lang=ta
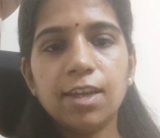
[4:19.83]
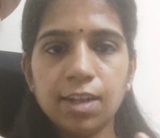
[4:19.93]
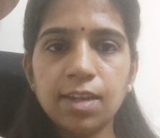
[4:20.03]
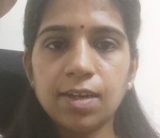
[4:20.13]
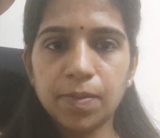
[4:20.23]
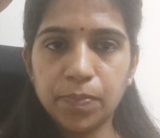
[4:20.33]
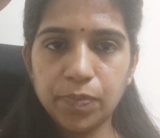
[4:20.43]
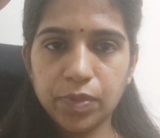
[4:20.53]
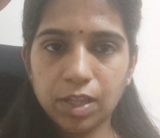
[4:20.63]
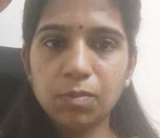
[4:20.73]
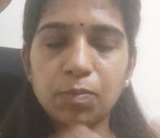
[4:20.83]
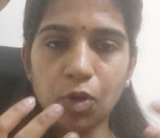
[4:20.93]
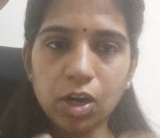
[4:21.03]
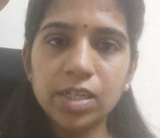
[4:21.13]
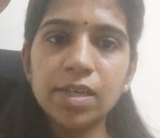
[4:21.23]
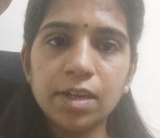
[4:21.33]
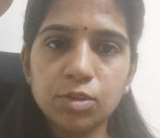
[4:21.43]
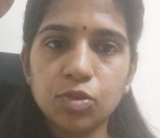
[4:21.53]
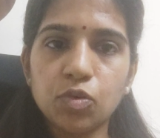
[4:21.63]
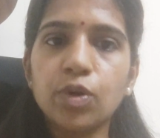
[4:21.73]
இல்லை நம்ம பாடியே
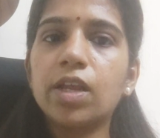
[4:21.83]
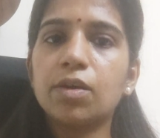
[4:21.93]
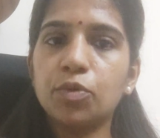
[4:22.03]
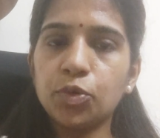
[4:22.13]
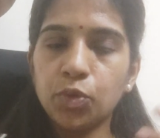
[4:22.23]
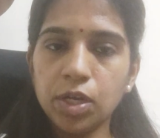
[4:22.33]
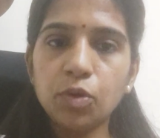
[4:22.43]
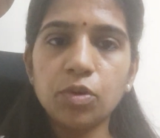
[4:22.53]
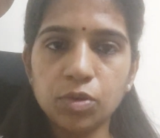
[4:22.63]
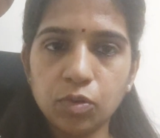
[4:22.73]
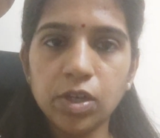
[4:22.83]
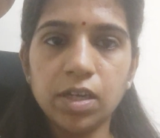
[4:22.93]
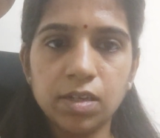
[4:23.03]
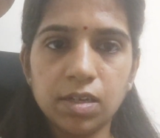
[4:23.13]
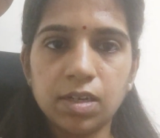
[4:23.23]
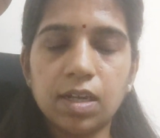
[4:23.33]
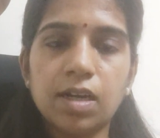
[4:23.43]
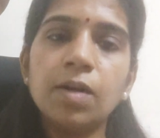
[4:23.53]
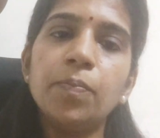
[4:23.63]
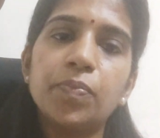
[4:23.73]
எடுத்துக்கோங்களேன் ஒரு உள்ள ஒரு நோய்
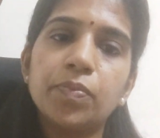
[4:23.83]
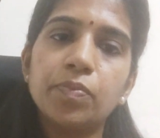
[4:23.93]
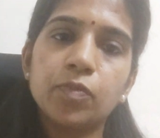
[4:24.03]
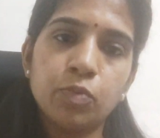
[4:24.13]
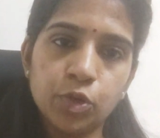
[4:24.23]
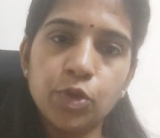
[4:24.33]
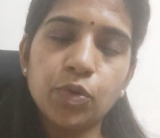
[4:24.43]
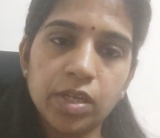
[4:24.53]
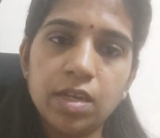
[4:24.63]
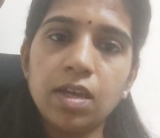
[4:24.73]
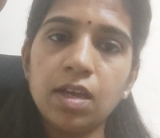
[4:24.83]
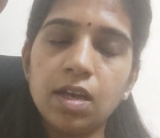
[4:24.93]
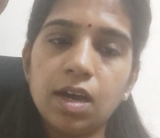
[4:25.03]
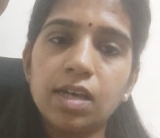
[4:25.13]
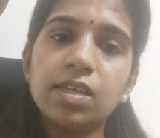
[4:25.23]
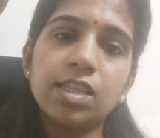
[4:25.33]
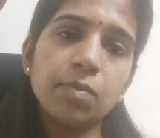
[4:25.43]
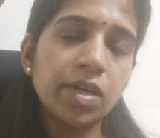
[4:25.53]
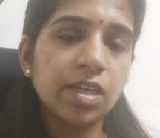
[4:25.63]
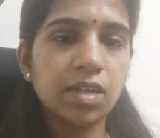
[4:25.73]
இருக்குன்னா புற்றுநோயே அது எந்த
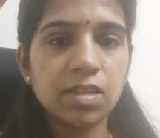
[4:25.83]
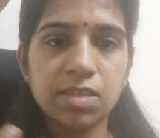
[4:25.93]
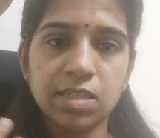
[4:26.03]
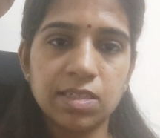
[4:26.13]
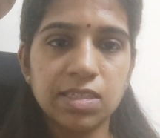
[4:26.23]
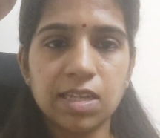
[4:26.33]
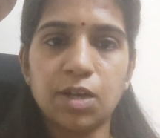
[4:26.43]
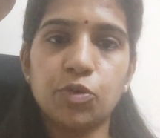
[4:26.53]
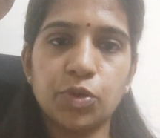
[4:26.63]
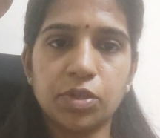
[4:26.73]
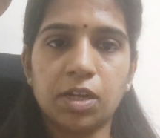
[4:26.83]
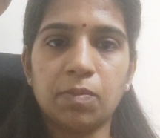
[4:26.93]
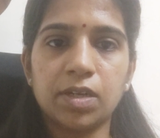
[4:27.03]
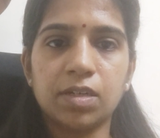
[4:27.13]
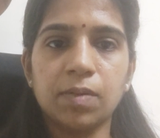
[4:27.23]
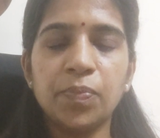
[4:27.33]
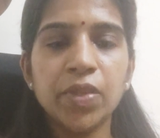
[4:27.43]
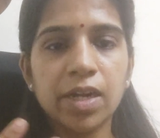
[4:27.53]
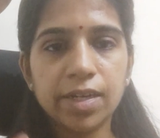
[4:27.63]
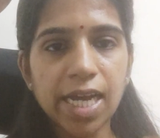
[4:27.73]
மாதிரியான சிக்னல்ஸ்லாம் கொடுக்குது நம்மளுக்கு
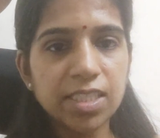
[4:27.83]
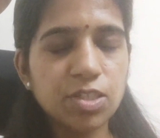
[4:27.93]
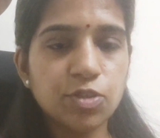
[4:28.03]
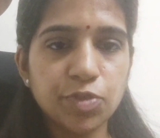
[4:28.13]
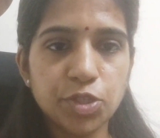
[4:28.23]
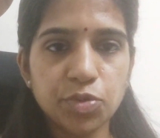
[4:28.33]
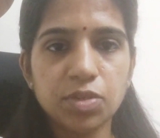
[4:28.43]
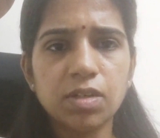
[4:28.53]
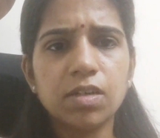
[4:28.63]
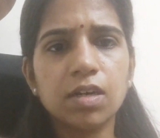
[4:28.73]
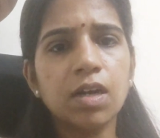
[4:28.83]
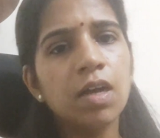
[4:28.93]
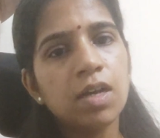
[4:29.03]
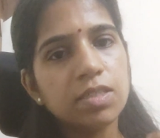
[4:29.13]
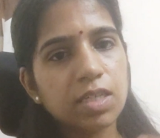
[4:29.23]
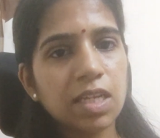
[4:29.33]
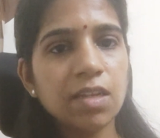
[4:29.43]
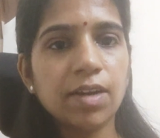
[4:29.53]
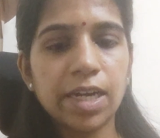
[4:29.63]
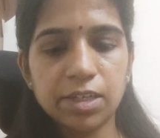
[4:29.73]
டைஜஸ்டிவ் இஷ்யூஸ் இருக்கு
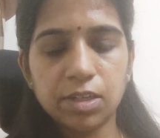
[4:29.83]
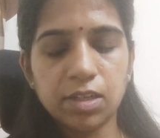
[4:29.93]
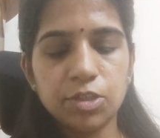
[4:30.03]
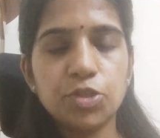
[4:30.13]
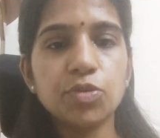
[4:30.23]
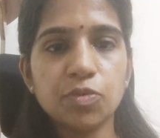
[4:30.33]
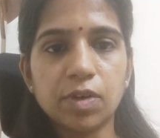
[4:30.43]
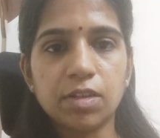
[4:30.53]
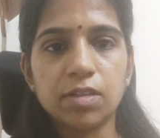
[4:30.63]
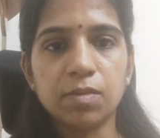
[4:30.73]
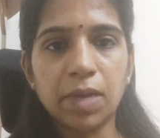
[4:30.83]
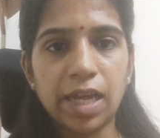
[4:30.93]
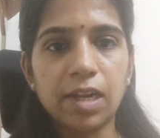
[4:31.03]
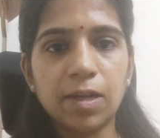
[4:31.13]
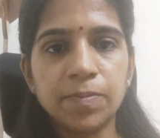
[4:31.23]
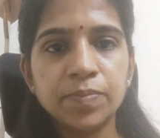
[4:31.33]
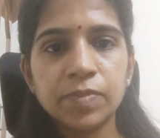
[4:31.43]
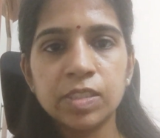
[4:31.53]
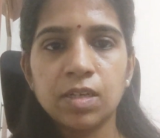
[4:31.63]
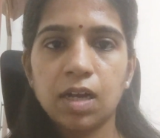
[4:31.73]
ஸ்கின் ரிலேட்டட் இஷ்யூஸ் வருது மேலே
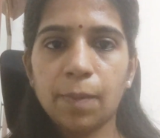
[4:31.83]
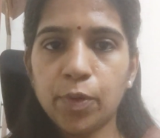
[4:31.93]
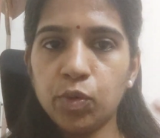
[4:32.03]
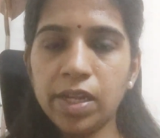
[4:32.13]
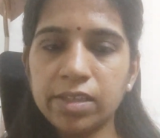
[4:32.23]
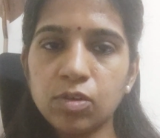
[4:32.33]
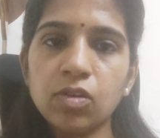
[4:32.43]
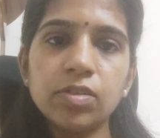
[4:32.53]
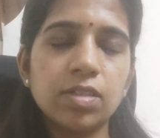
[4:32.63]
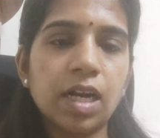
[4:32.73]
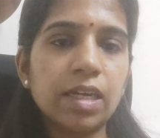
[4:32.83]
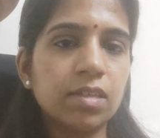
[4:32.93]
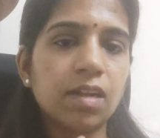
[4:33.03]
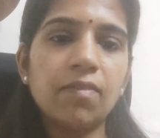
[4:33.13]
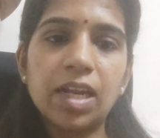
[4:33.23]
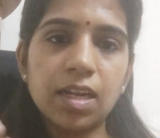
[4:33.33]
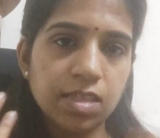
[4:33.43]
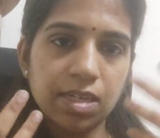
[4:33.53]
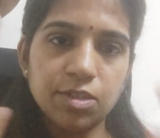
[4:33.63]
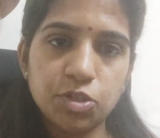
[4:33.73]
அப்போ உள்ளே எதனோ நடக்குதுன்னா
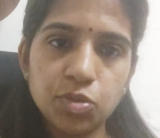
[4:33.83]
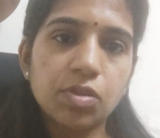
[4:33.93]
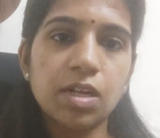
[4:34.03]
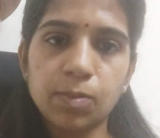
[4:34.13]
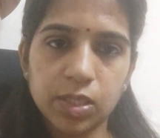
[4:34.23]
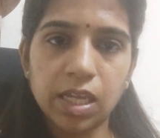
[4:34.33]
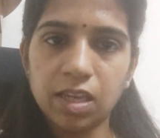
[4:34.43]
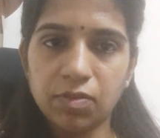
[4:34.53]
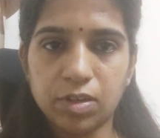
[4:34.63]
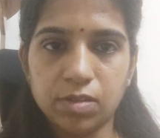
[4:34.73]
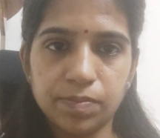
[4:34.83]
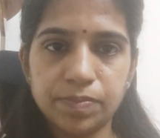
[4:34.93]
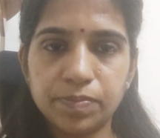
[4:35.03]
வெளியில் சில இஷ்யூஸ்லாம் நமக்கு தெரிய வருது